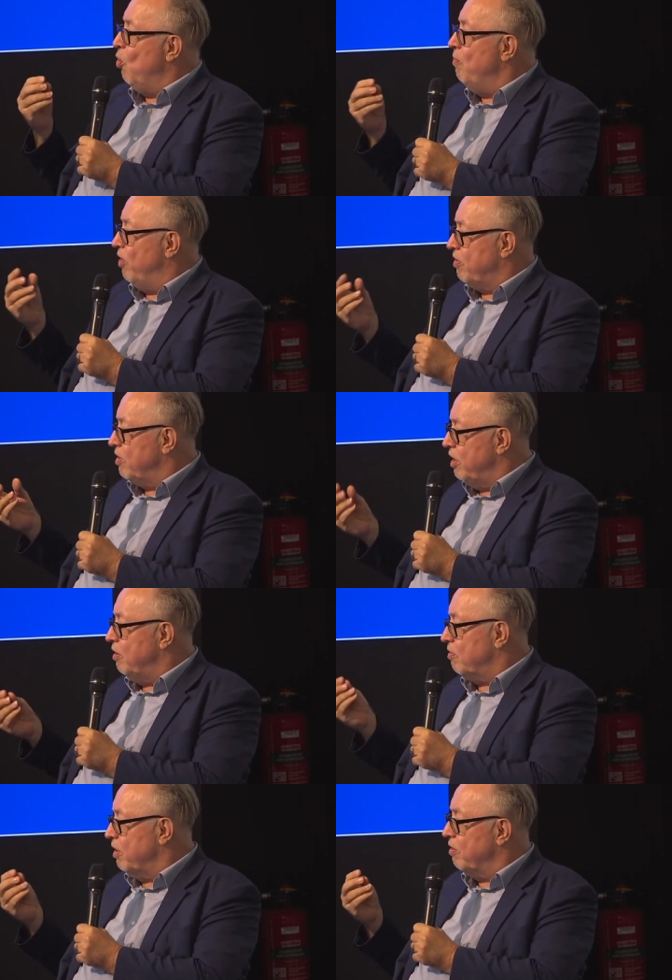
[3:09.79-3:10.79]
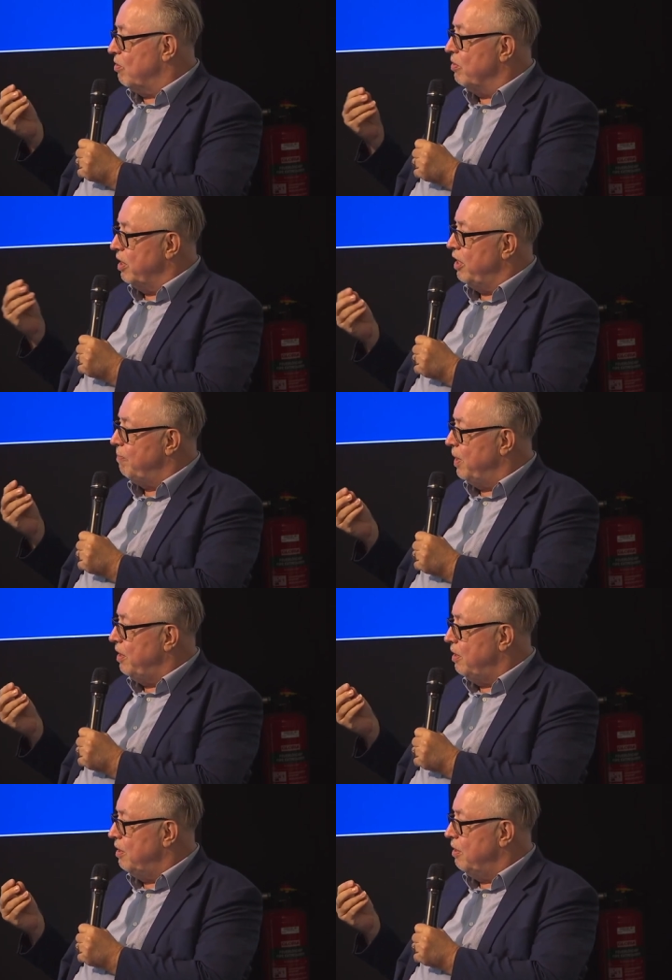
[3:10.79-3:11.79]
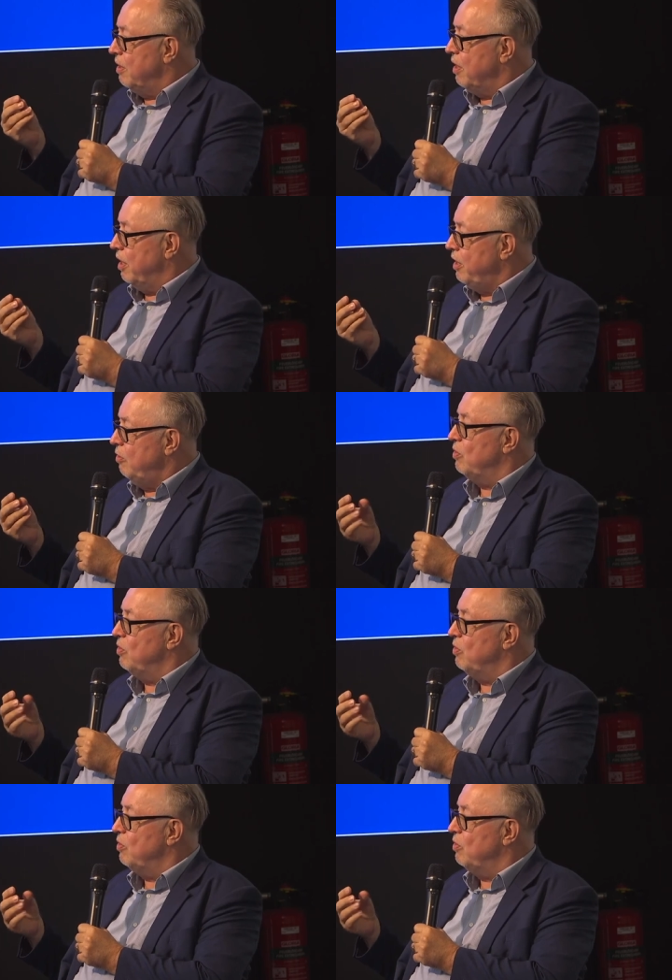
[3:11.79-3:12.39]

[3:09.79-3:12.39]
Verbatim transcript: Um was geht es ganz konkret bei der äh, KI?